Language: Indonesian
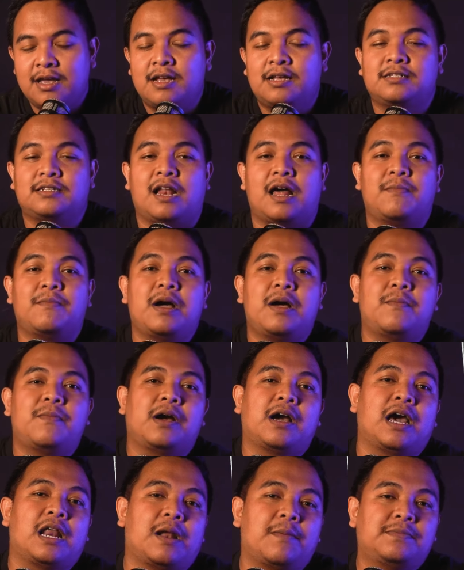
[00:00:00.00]
selama
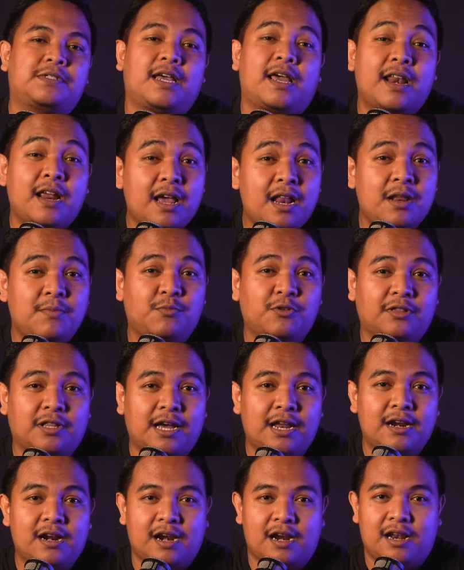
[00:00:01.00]
menggarap serial
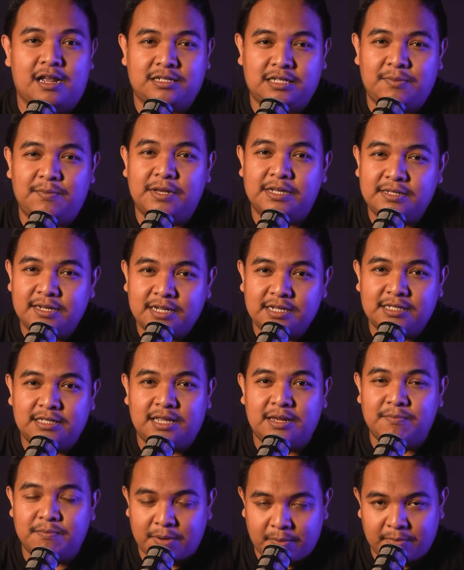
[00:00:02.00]
liputan relasi bisnis
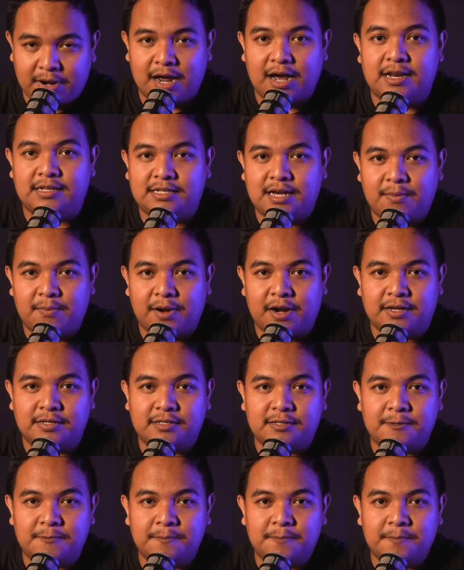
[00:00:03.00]
tim pemenangan Capres.